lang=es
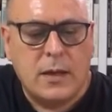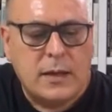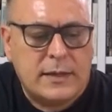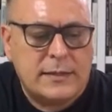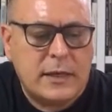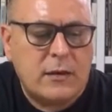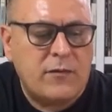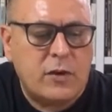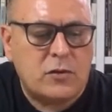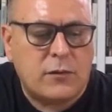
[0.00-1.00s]
Ya sé que en
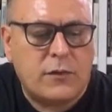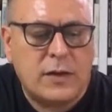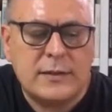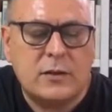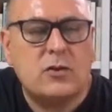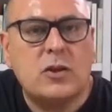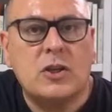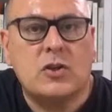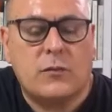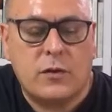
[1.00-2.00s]
filosofía, si no
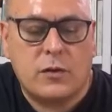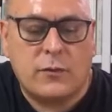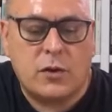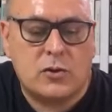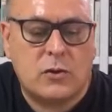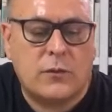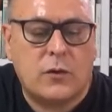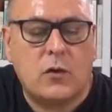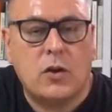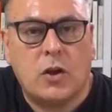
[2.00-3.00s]
tienes oficio
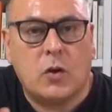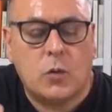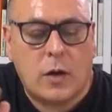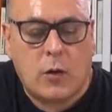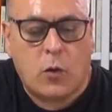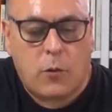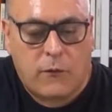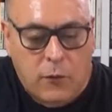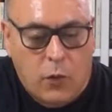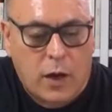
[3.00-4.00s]
filosófico, ninguna o
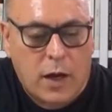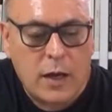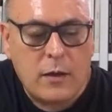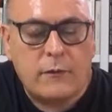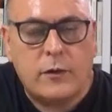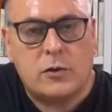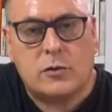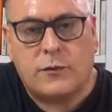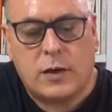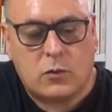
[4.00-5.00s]
floja
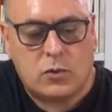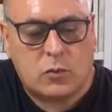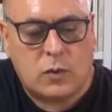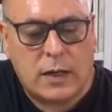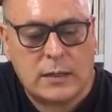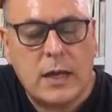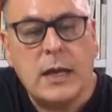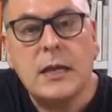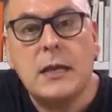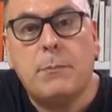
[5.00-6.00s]
filosofía construirás,
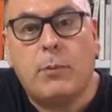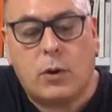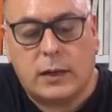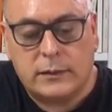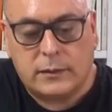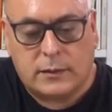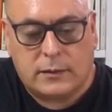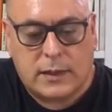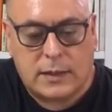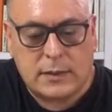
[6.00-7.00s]
y poca
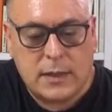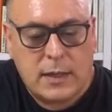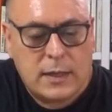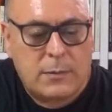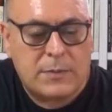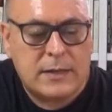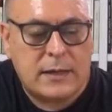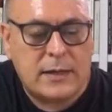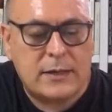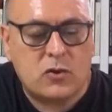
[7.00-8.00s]
entenderás. Y a
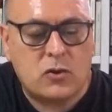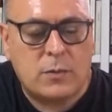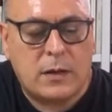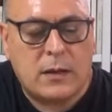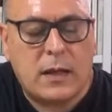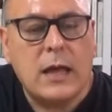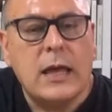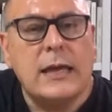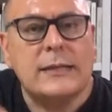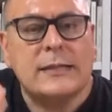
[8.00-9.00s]
pesar de que esto es
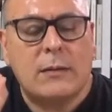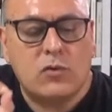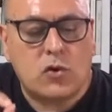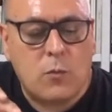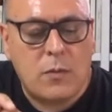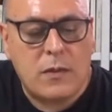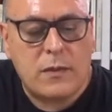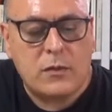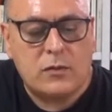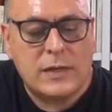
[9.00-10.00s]
verdad, estamos
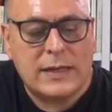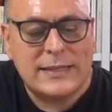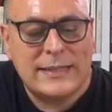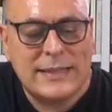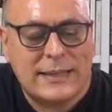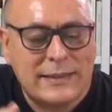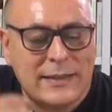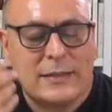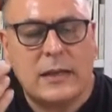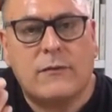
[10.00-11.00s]
convencidos de que si
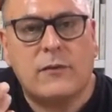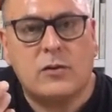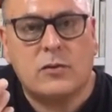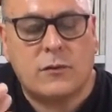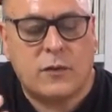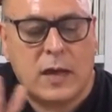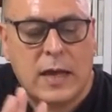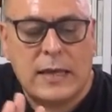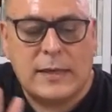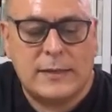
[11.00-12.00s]
entras en la filosofía
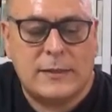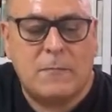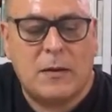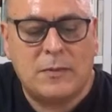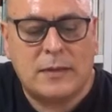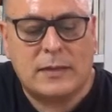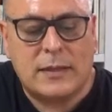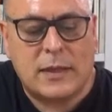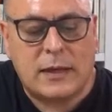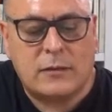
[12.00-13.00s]
y simplemente te
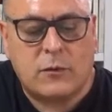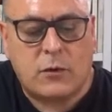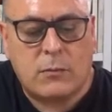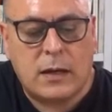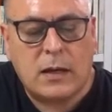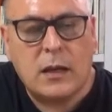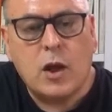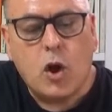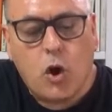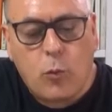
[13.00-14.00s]
dejas formar,
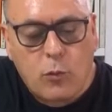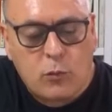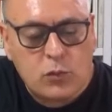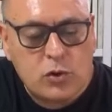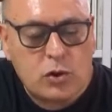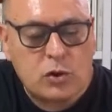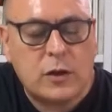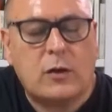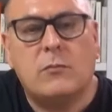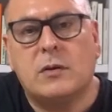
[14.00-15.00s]
como mucho
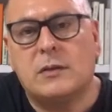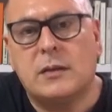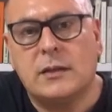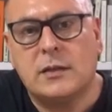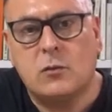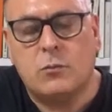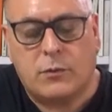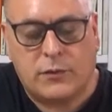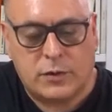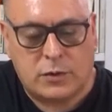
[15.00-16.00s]
te convertirás en un
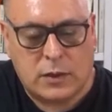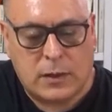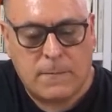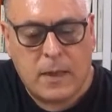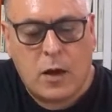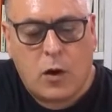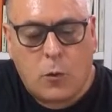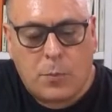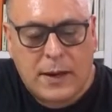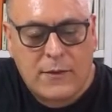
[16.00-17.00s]
profesional,
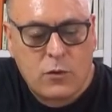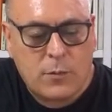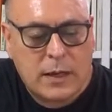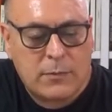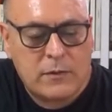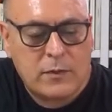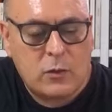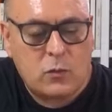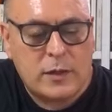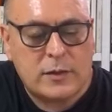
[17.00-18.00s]
operando meramente
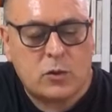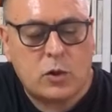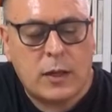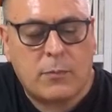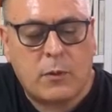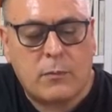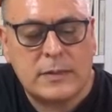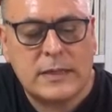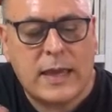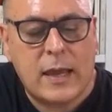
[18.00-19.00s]
en una historia de
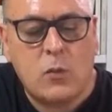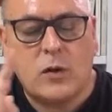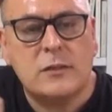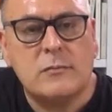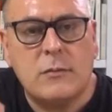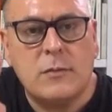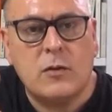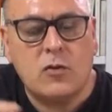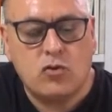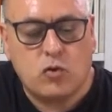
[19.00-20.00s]
problemas que no has
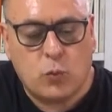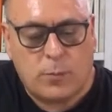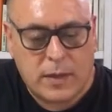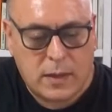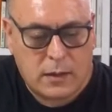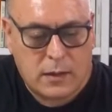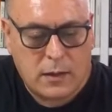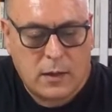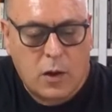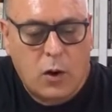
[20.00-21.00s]
vivido en tu piel,
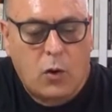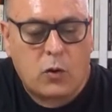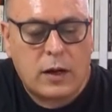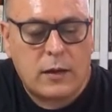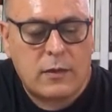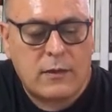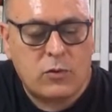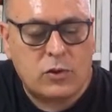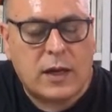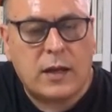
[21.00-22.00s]
o
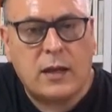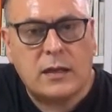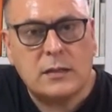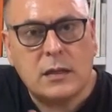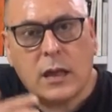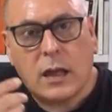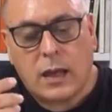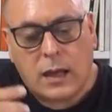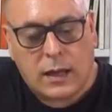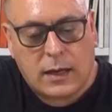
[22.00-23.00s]
realizando tareas,
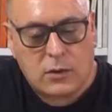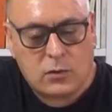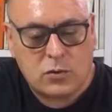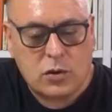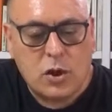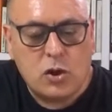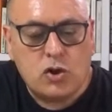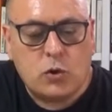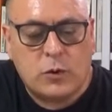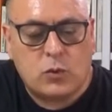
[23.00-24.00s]
encargos,
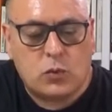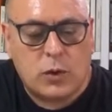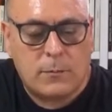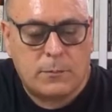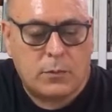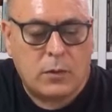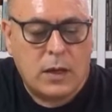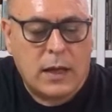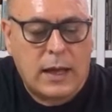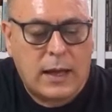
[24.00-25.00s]
sobre tu tiempo.
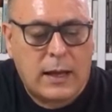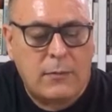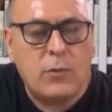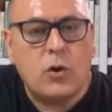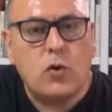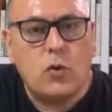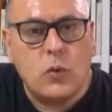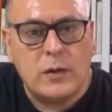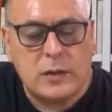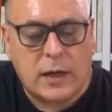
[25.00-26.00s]
En cambio,
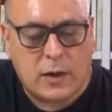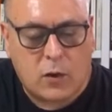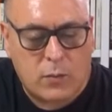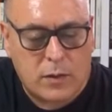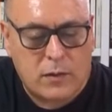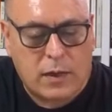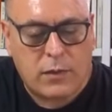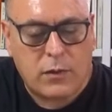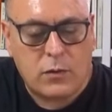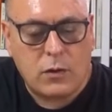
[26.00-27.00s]
nuestra
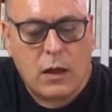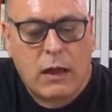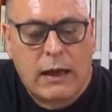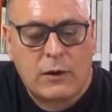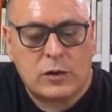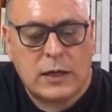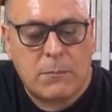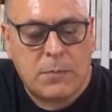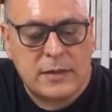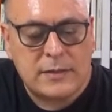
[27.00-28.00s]
recomendación a los que
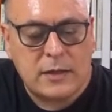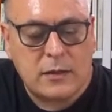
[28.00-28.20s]
piensan